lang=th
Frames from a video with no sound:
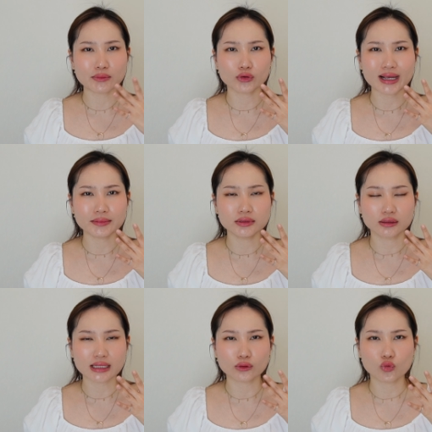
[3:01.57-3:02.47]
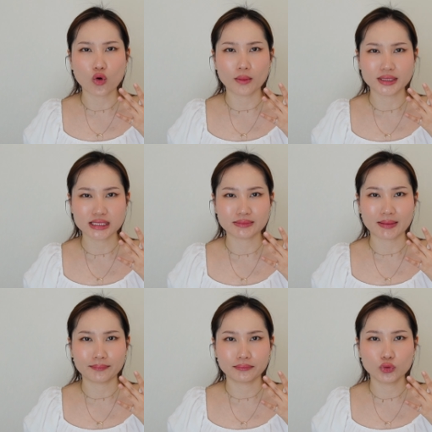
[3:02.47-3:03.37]
มร่องแก้มเยอะตาลกลัวมันจะแบ
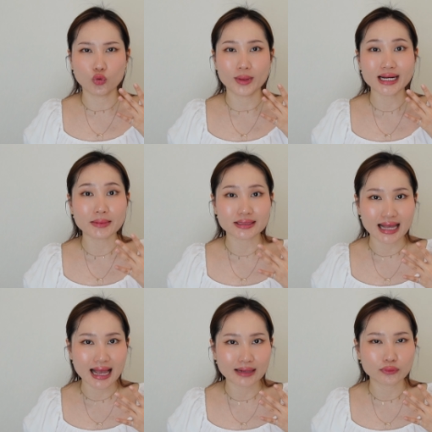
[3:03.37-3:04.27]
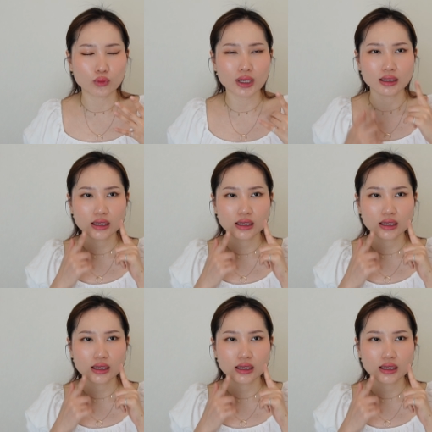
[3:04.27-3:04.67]
บดูไม่ธรรมชาติเพราะว่า